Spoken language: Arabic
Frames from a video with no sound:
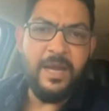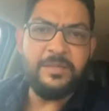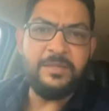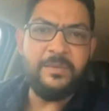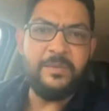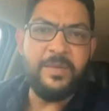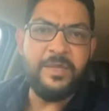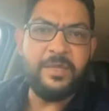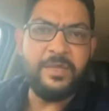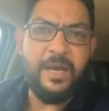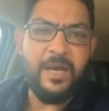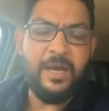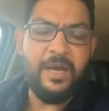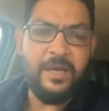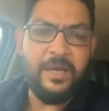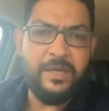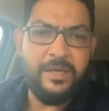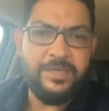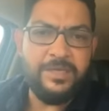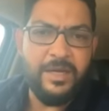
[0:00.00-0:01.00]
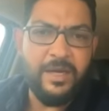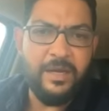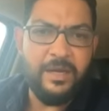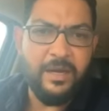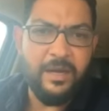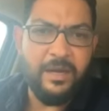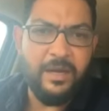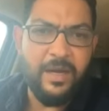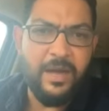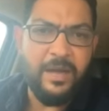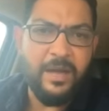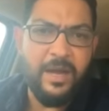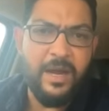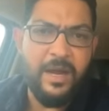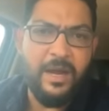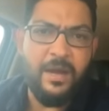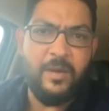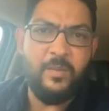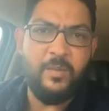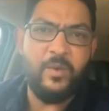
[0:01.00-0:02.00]
لازم يطلع نشكل رأي
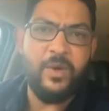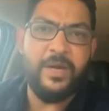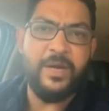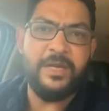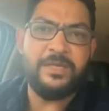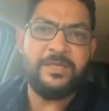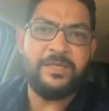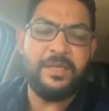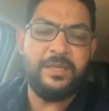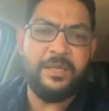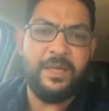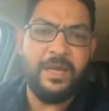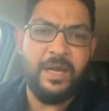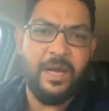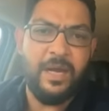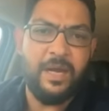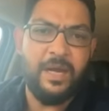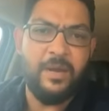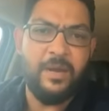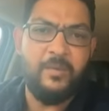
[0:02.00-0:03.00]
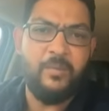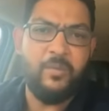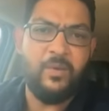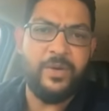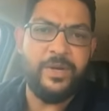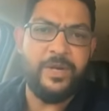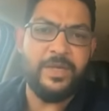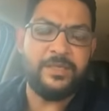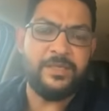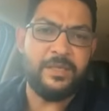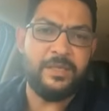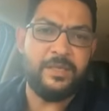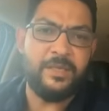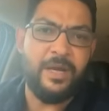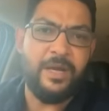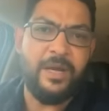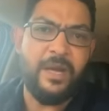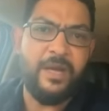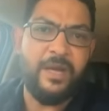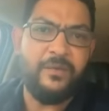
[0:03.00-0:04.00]
عام والناس تتكلم والناس
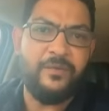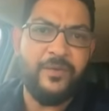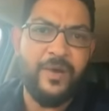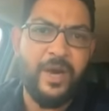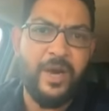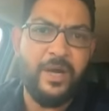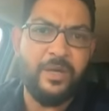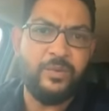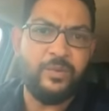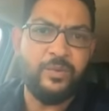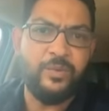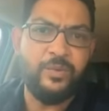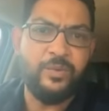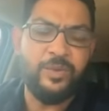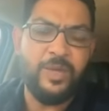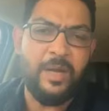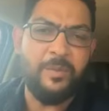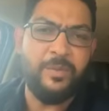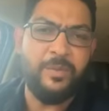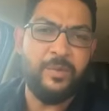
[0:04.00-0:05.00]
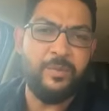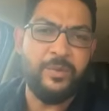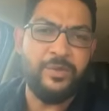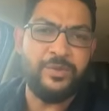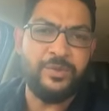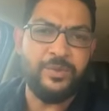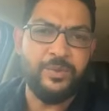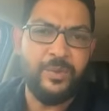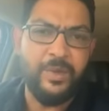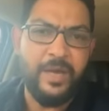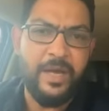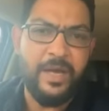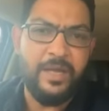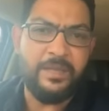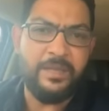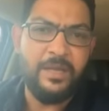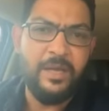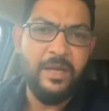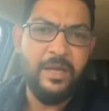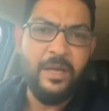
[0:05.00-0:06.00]
تطلع لايفات وتعمل
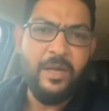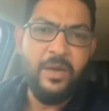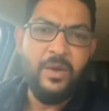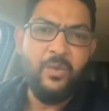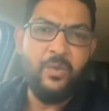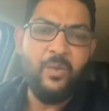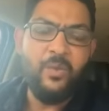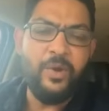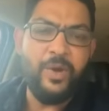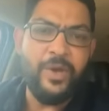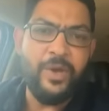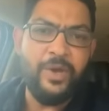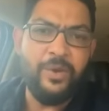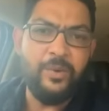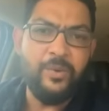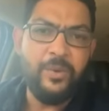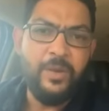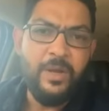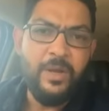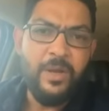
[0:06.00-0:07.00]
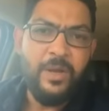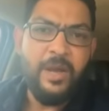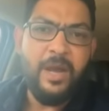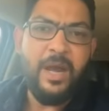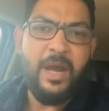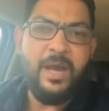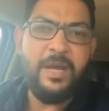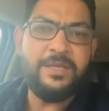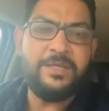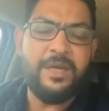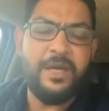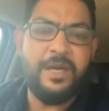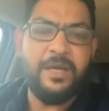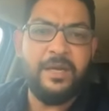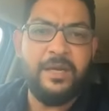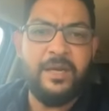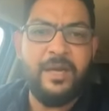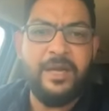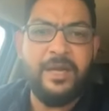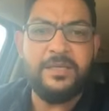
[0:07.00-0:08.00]
منشورات وغيره
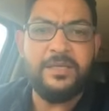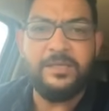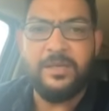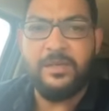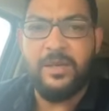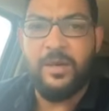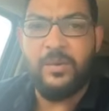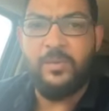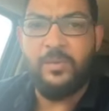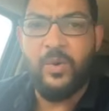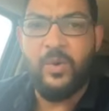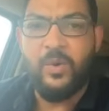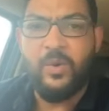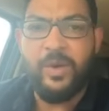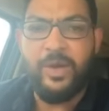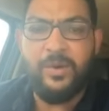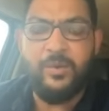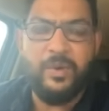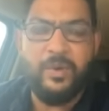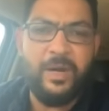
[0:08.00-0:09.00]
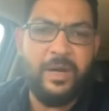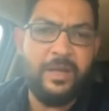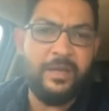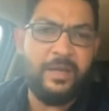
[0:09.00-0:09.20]
عشان الناس تضرب موقع